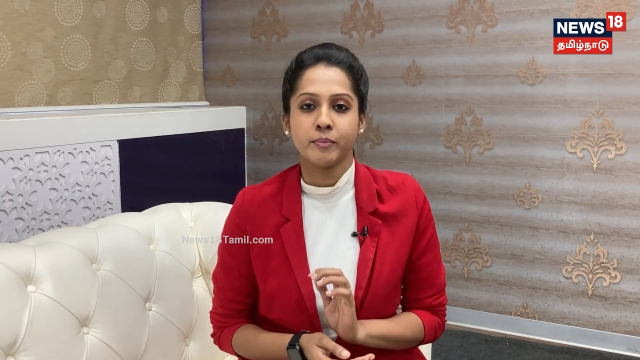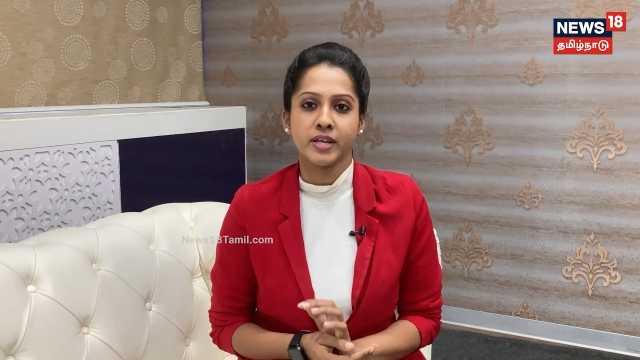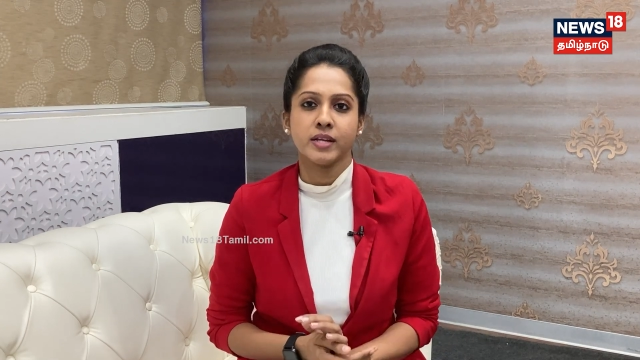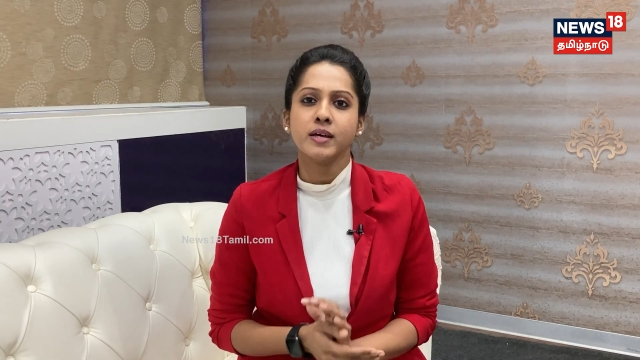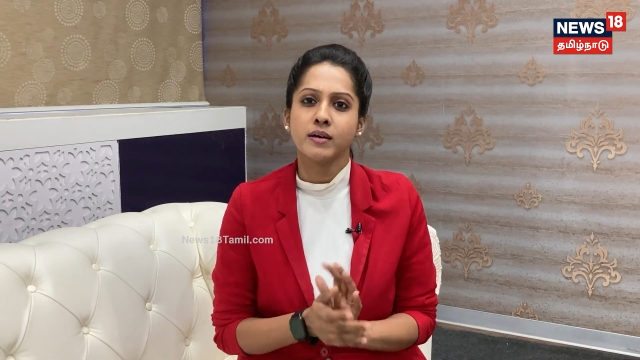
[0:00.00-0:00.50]

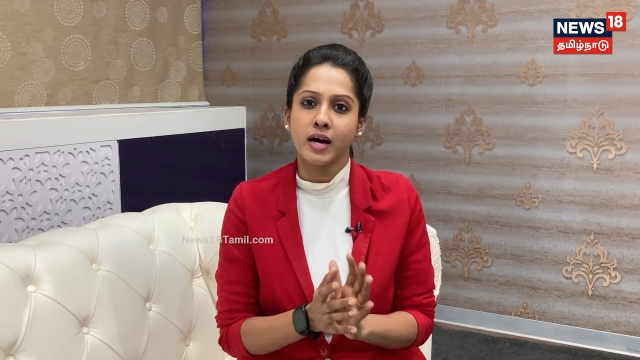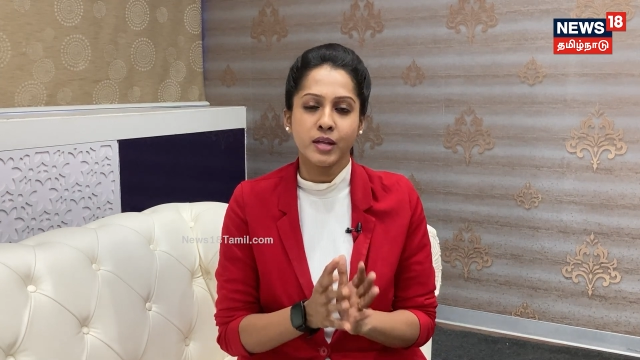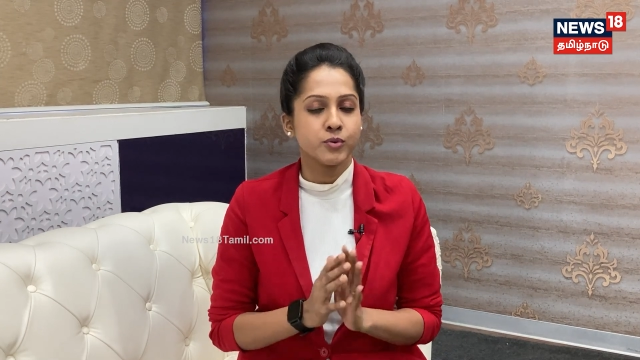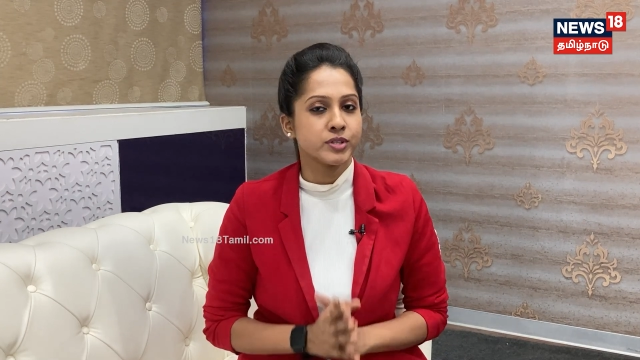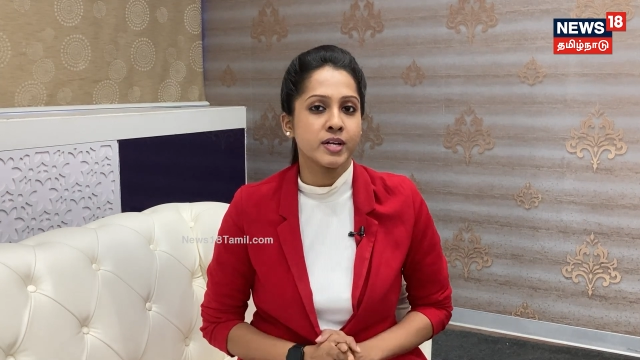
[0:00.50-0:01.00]
அப்படின்னு
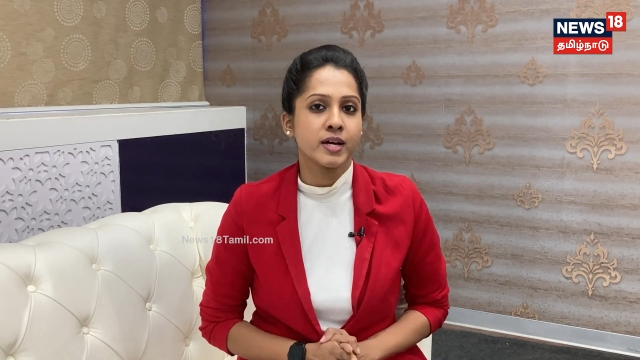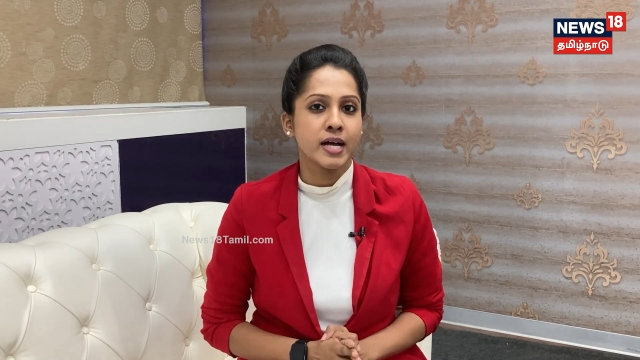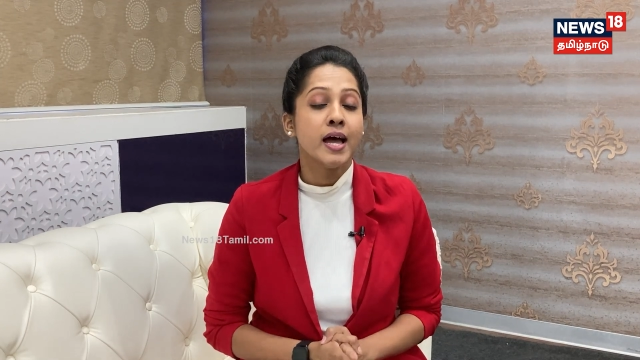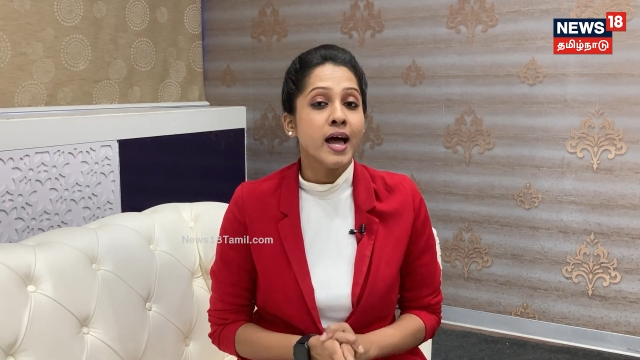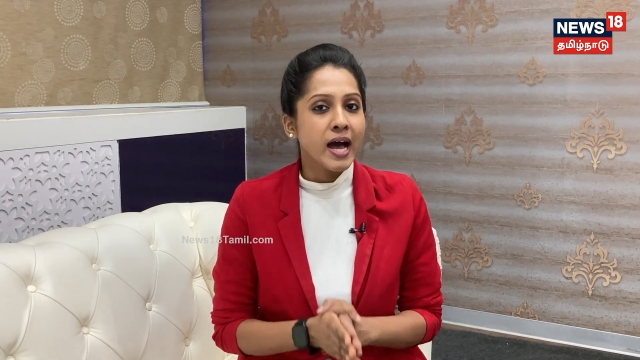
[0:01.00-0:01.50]
அறிவுறுத்துறாங்க
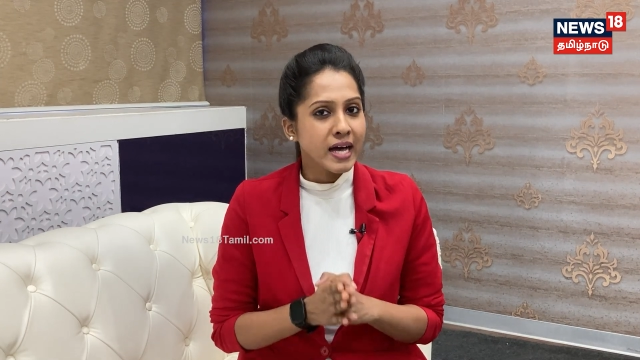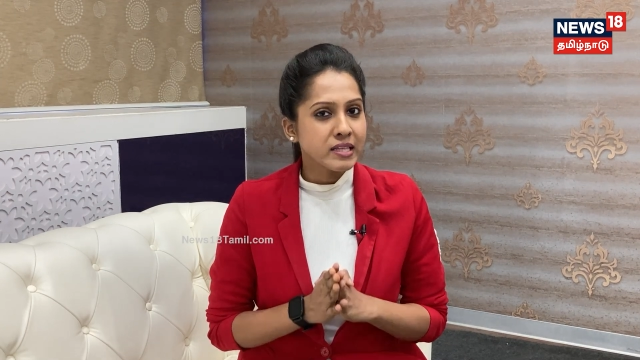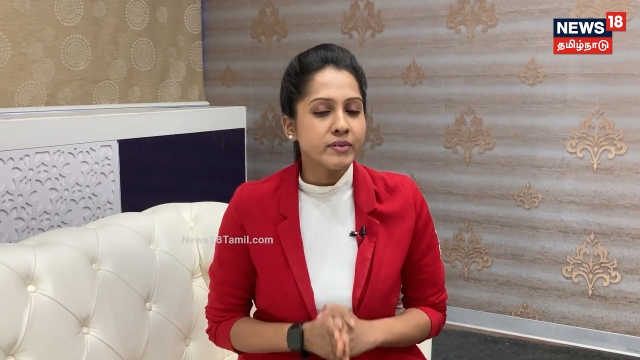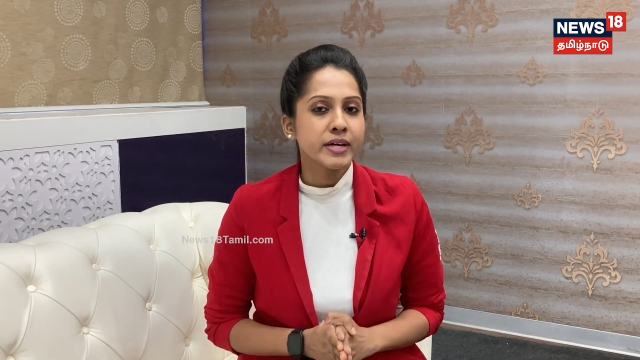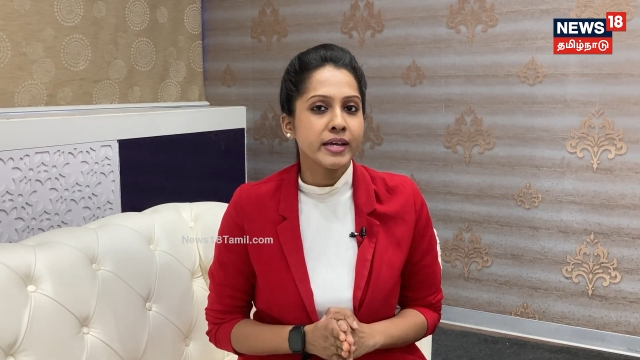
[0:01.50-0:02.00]
அந்த
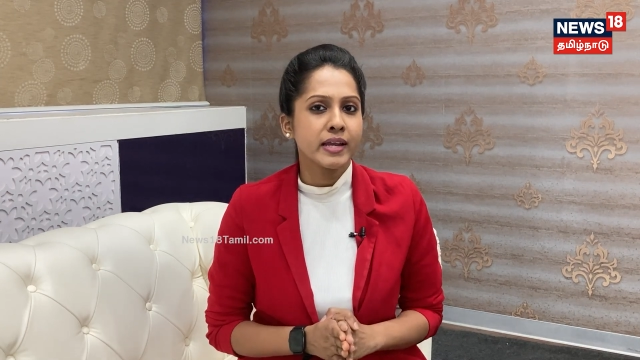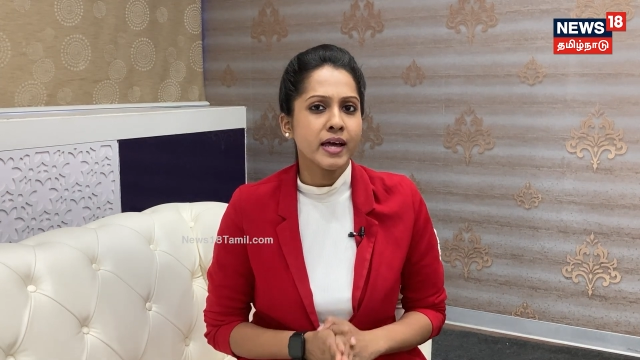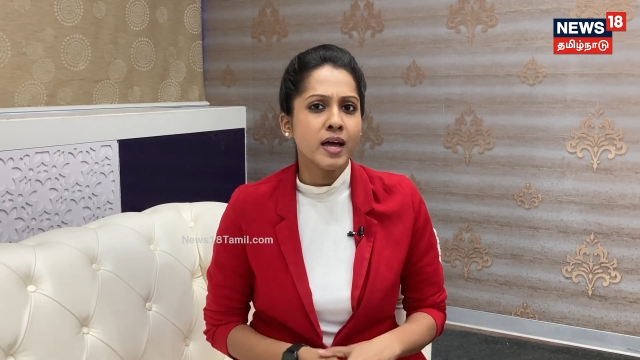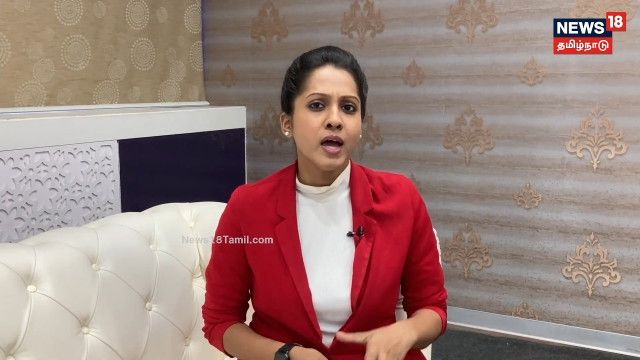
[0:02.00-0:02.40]
வகையில்